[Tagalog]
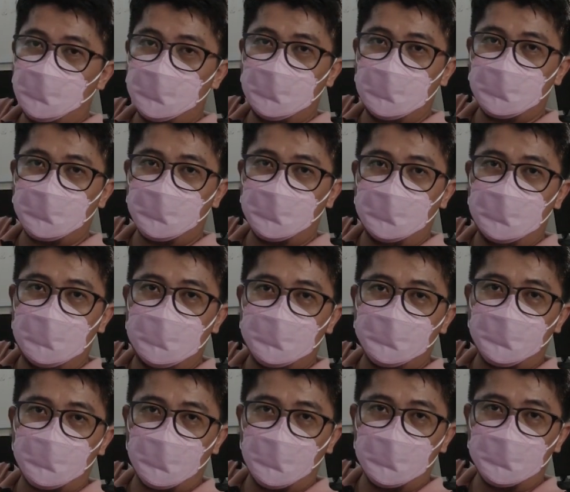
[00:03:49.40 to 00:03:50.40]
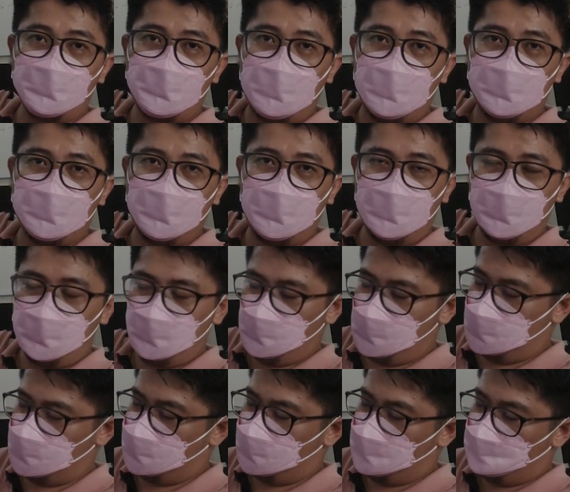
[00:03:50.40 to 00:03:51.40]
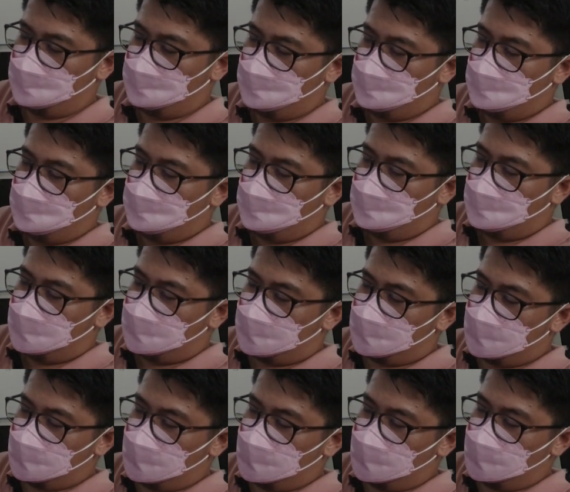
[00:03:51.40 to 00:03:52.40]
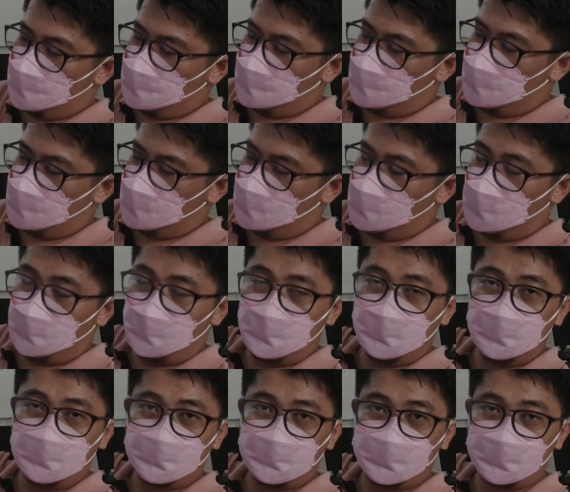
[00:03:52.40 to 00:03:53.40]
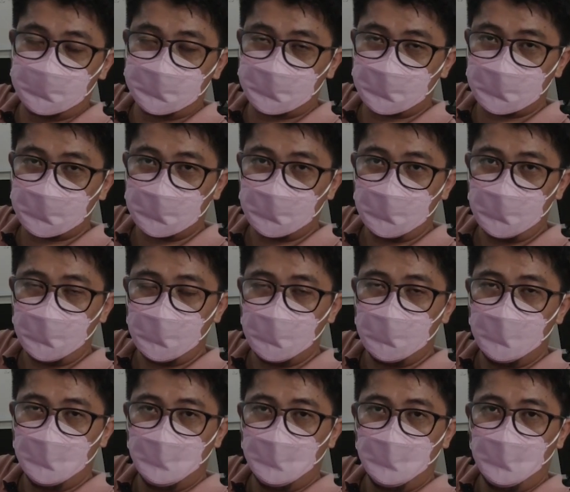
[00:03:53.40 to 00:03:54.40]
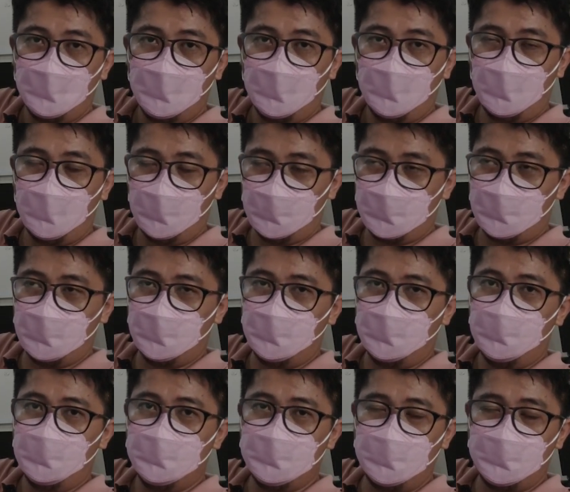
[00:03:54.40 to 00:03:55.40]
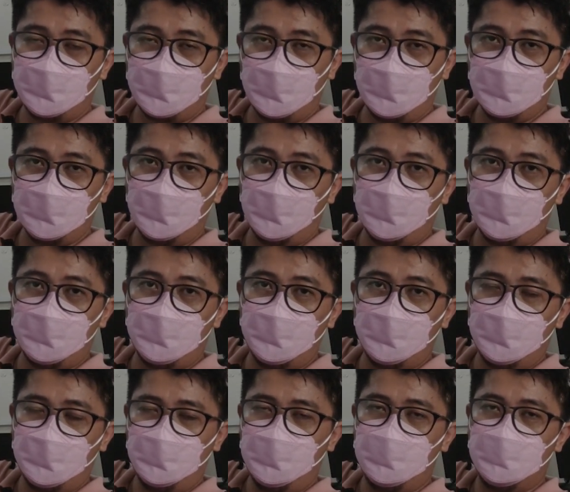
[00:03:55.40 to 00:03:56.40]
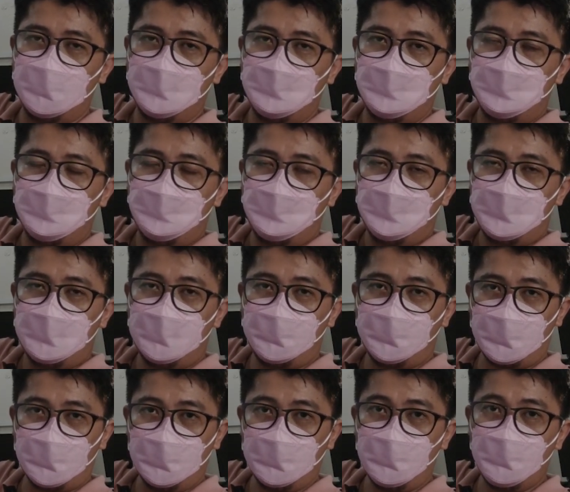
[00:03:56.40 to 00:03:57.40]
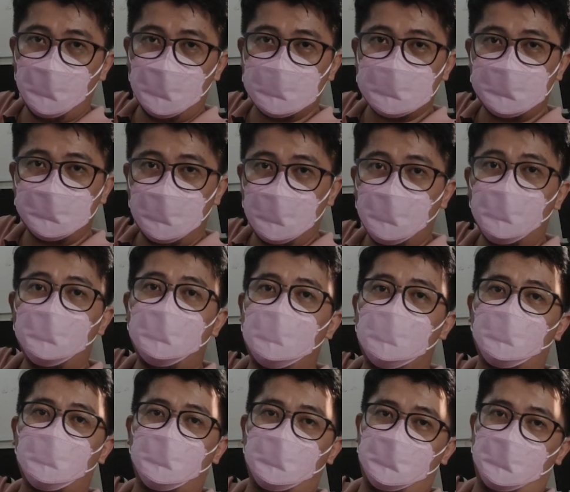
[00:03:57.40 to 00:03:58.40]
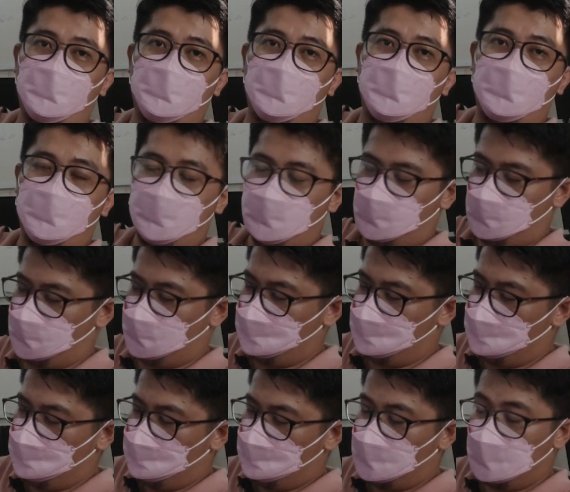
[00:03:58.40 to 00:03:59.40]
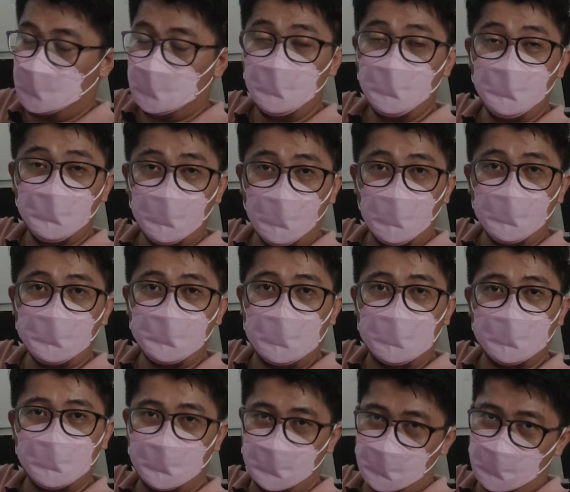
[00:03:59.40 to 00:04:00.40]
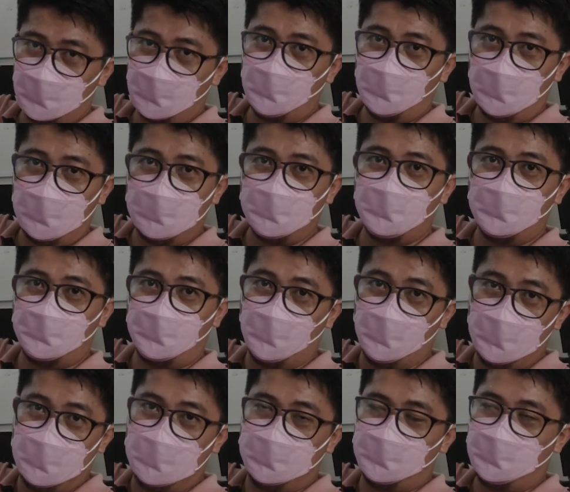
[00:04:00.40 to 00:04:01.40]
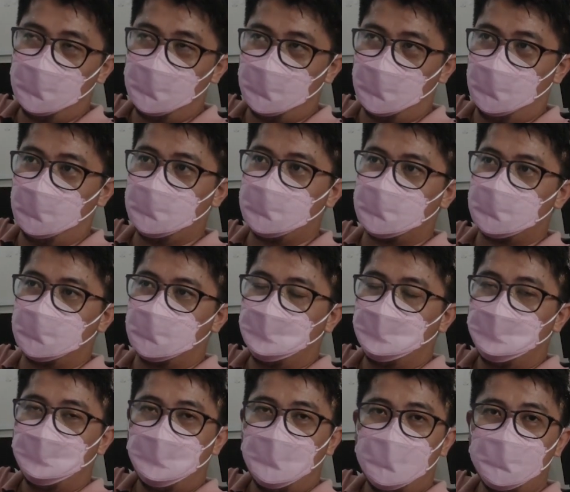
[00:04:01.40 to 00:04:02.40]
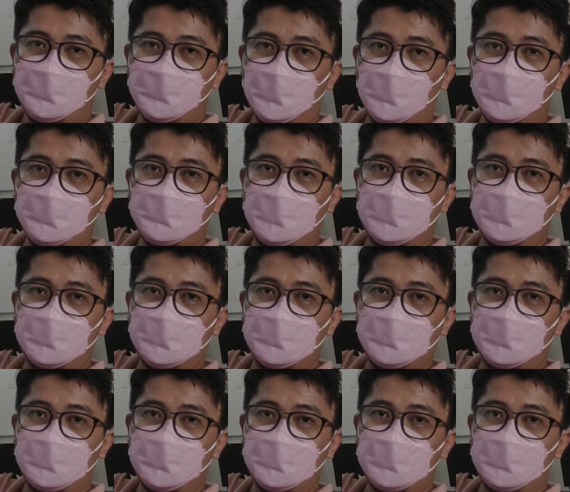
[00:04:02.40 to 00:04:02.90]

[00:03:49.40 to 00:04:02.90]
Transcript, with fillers: connector like front panel, the um, audio, the front audio, the front USB kung meron po. E, yung front panel, sigurado po yan because ang front